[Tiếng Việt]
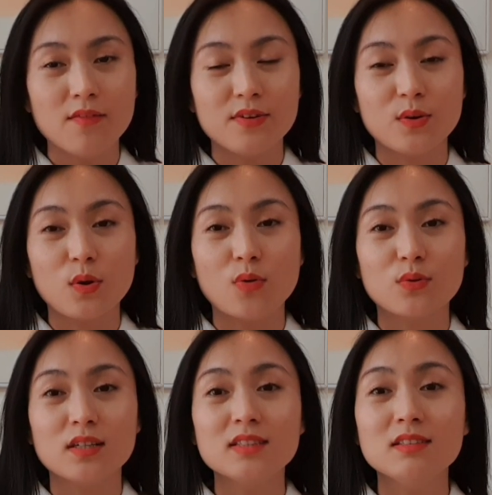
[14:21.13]
thì nó còn
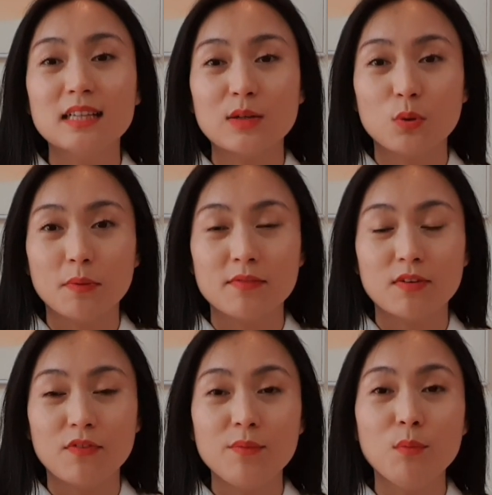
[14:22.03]
có cái thời gian của mình và
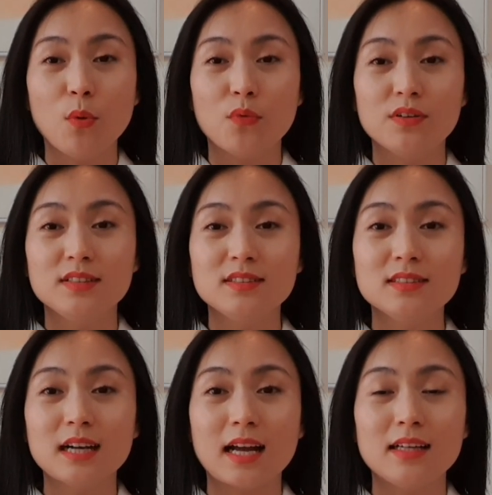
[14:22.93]
phân bổ với
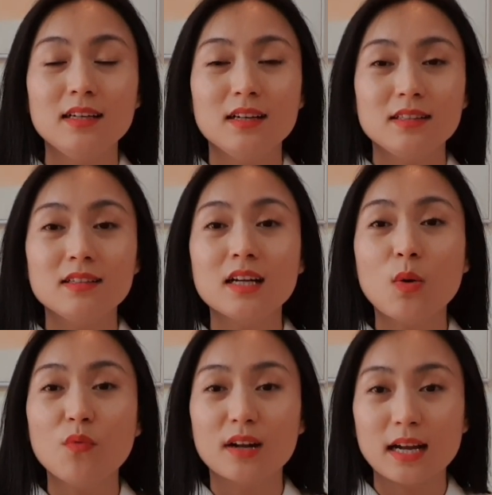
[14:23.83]
những cái những cái
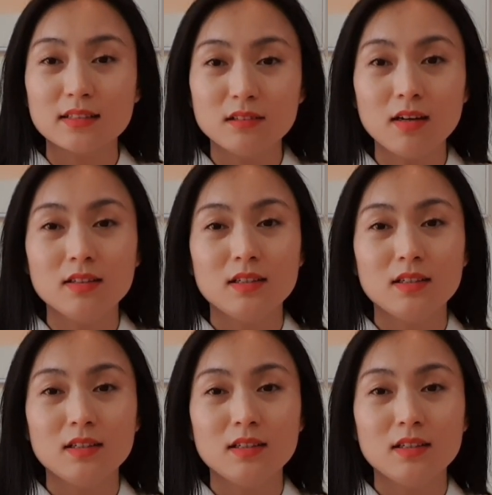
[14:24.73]
công việc khác nữa.